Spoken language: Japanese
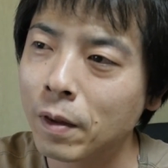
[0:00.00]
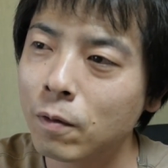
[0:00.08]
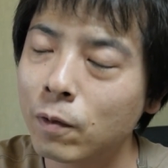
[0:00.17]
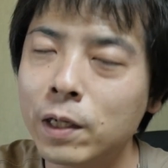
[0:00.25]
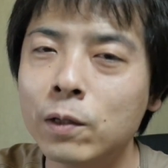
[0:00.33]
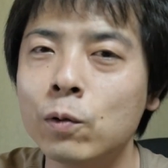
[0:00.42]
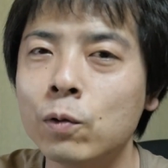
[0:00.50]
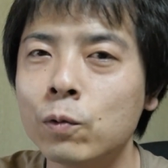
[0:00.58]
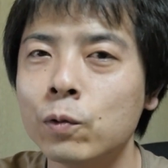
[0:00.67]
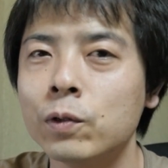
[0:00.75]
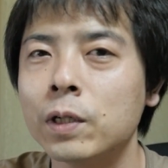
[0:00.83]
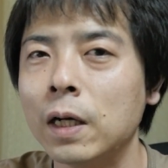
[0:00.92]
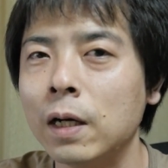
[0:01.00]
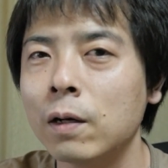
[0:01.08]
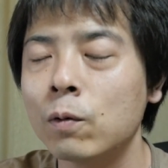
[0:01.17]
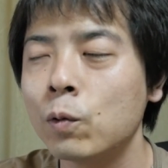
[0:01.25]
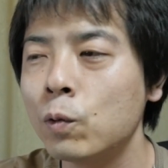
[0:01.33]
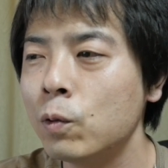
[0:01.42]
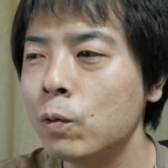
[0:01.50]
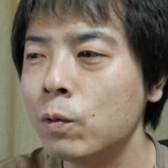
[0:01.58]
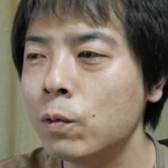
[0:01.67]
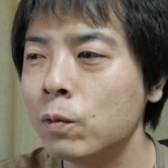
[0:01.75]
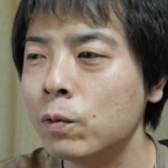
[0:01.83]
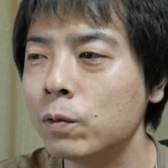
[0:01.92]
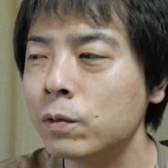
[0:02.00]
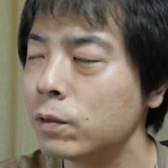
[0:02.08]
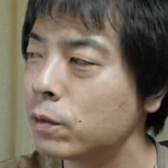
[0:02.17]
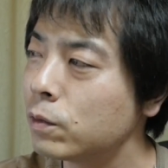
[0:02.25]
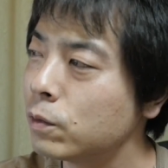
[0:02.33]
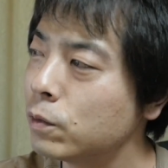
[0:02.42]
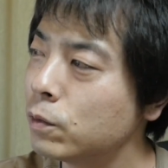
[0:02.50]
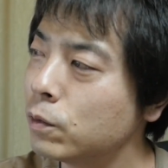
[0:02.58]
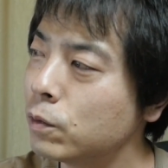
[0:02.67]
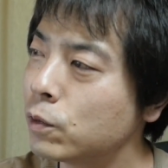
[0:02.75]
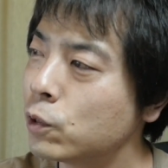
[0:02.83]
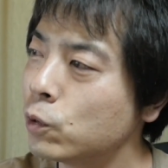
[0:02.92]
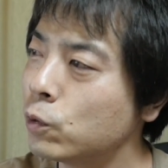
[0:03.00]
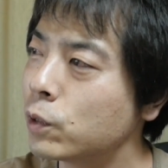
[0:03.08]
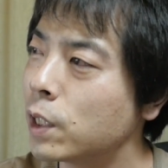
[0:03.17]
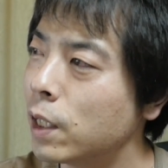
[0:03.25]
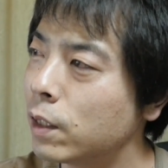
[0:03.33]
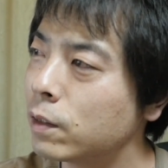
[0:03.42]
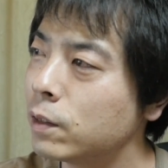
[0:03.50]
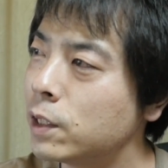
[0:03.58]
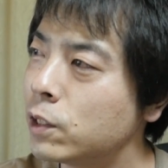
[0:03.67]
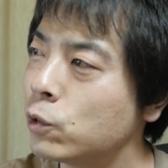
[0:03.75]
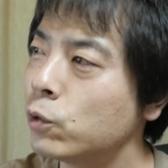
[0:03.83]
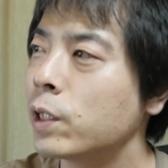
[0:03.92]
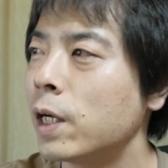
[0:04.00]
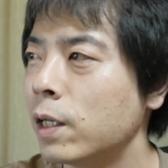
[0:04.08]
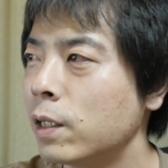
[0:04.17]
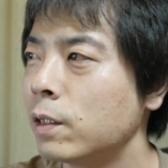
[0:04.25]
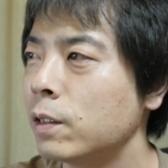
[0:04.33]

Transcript: 割とというかここ数週間いっしゅうかん